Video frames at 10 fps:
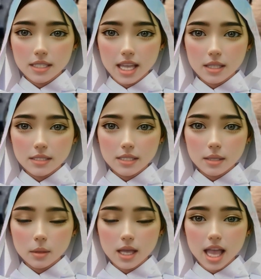dan
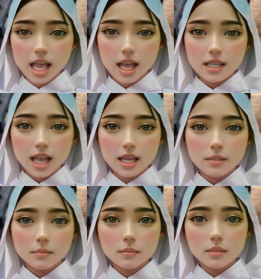sebagai
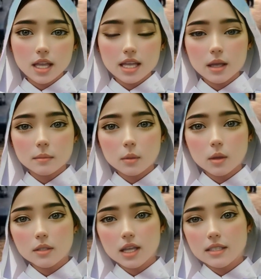alat dalam
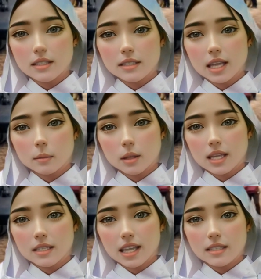proses
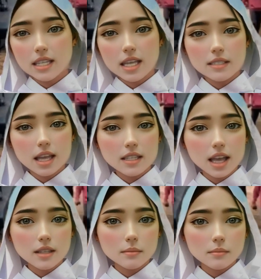stabilisasi tanah.